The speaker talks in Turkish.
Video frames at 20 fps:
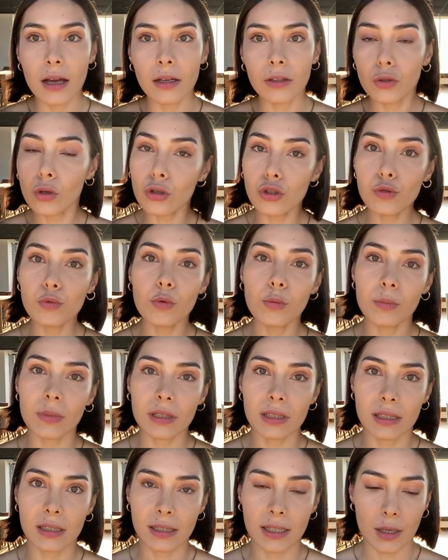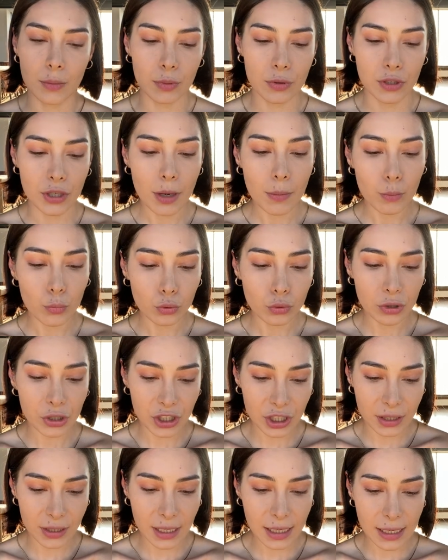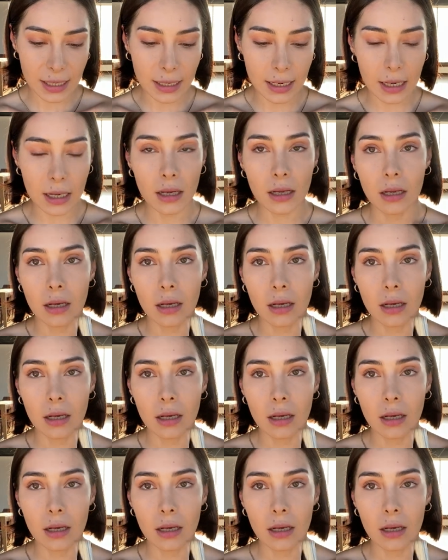gözümün bazını yapacağım. Bunun için de yine